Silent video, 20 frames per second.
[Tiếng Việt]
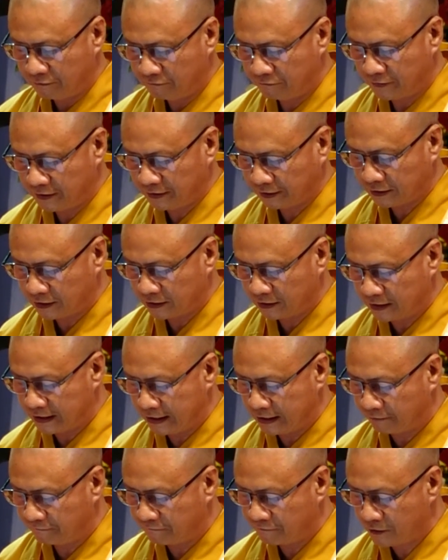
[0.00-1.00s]
với từng
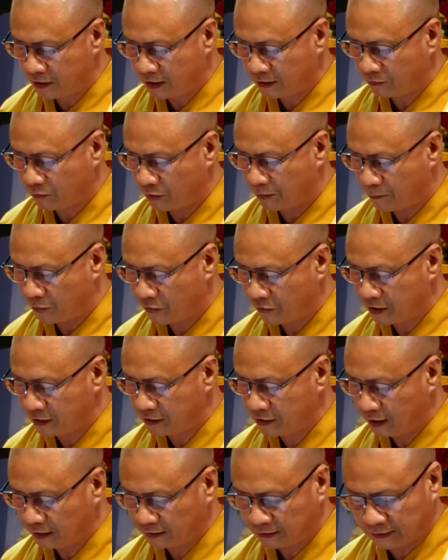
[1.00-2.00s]
địa phương của mỗi
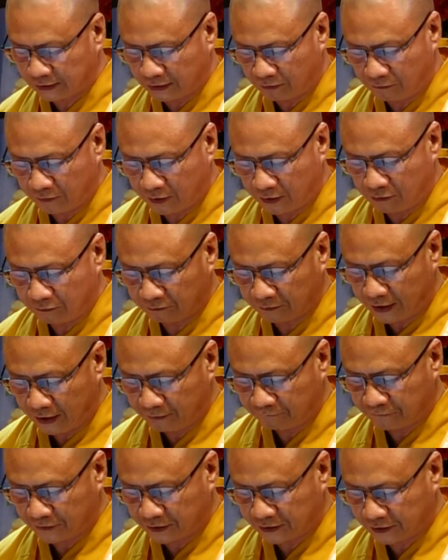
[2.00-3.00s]
nước trong công
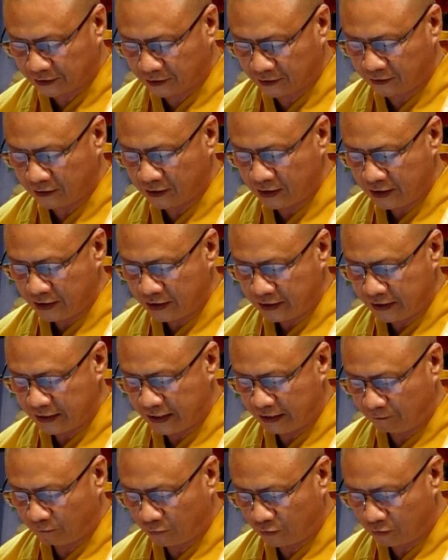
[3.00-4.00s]
tác Phật sự
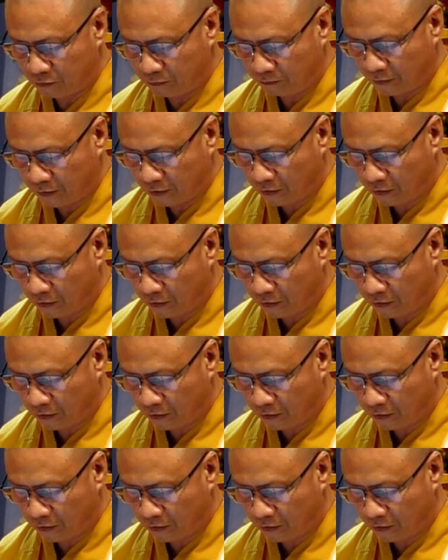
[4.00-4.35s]
nhằm củng